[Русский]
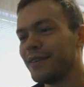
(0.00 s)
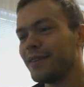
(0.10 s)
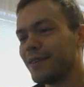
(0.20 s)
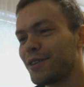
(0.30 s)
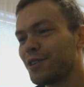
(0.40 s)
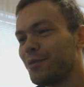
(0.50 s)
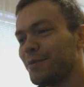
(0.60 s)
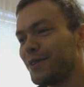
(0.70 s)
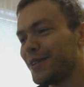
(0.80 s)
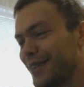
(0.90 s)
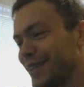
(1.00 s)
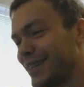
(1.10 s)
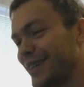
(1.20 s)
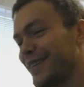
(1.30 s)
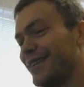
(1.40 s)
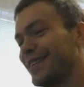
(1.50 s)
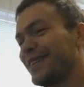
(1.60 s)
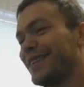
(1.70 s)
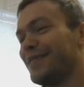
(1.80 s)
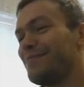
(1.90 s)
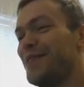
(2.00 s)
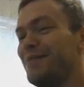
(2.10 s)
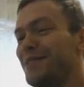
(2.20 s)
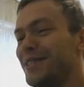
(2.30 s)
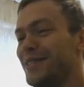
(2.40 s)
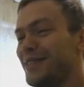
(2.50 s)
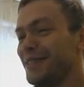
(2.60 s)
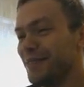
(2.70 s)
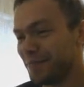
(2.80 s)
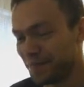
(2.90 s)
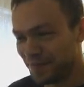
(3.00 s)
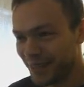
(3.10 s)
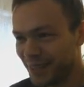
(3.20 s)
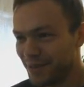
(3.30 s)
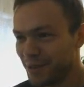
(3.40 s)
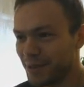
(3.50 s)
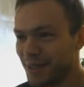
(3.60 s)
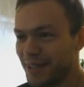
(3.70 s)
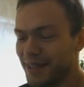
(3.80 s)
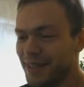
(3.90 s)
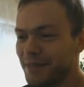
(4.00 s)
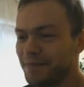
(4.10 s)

чтобы, так сказать, перевести все это дело.